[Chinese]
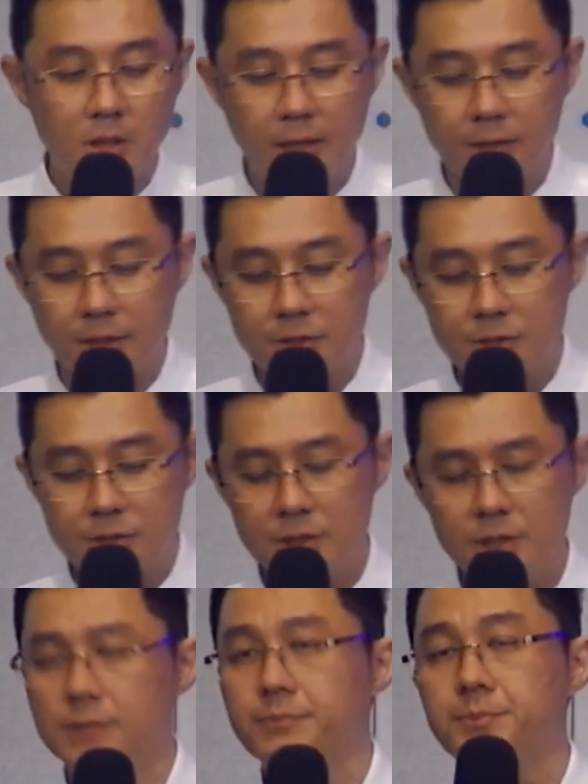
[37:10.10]
两年的时
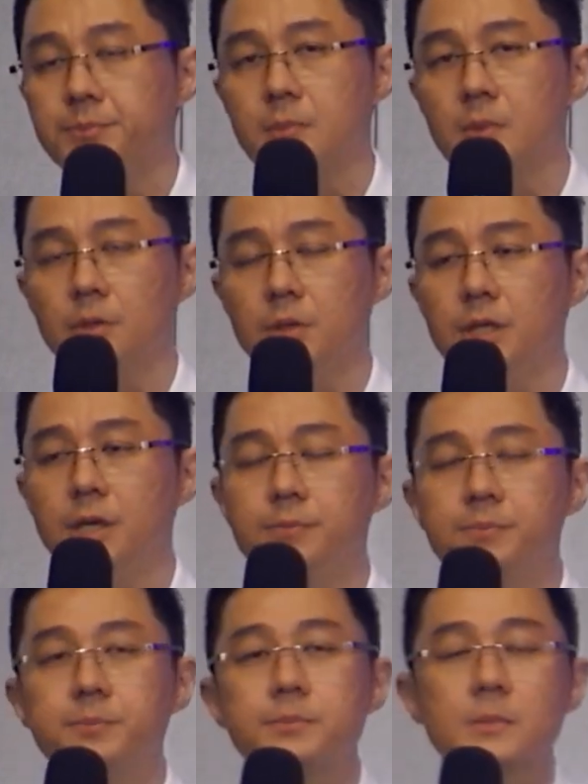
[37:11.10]
间，有一天
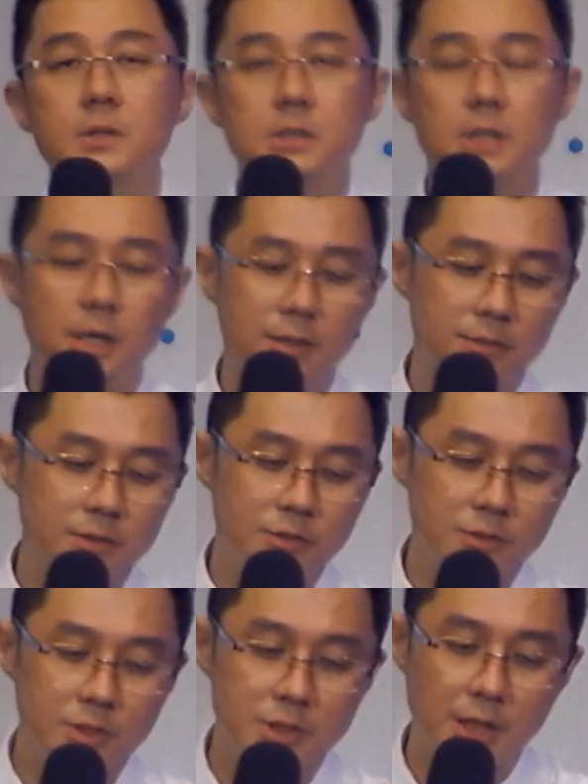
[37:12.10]
在
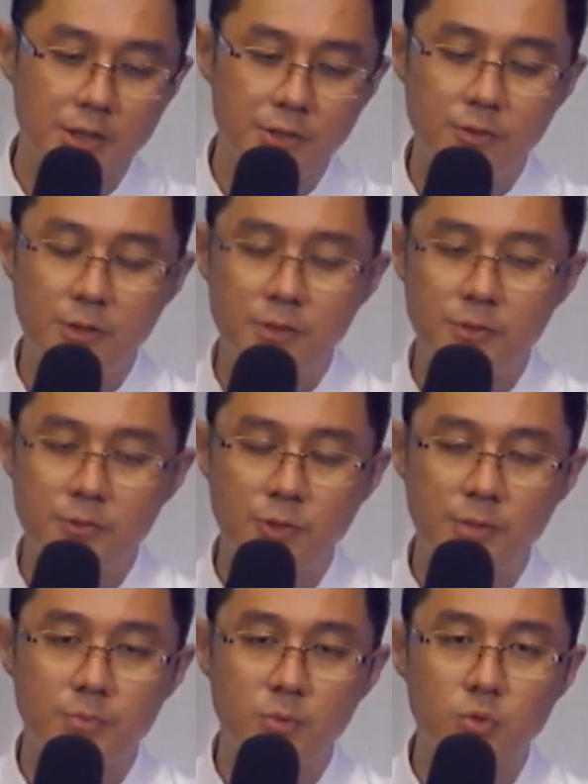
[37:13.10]
就是在医医
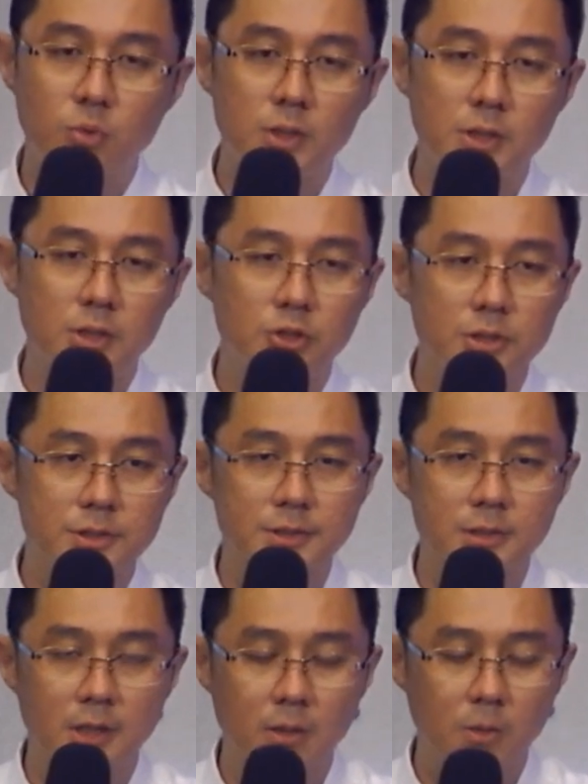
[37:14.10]
院不断的去
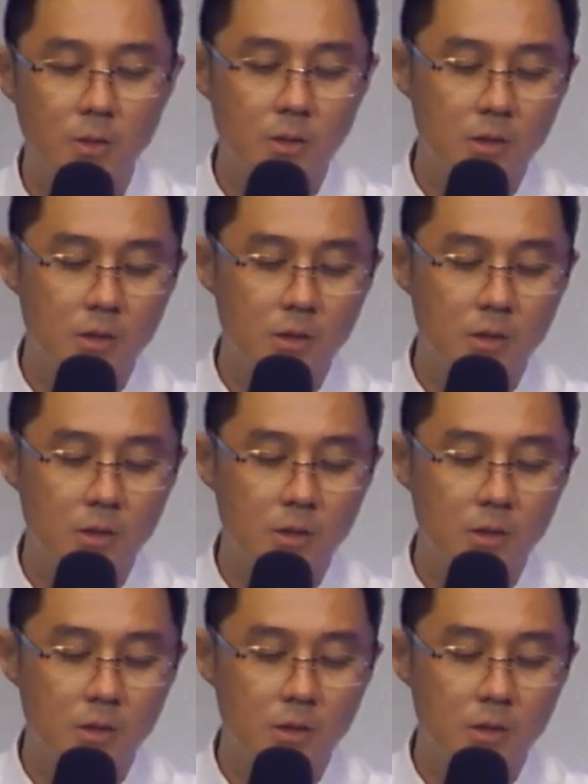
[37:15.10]
治疗。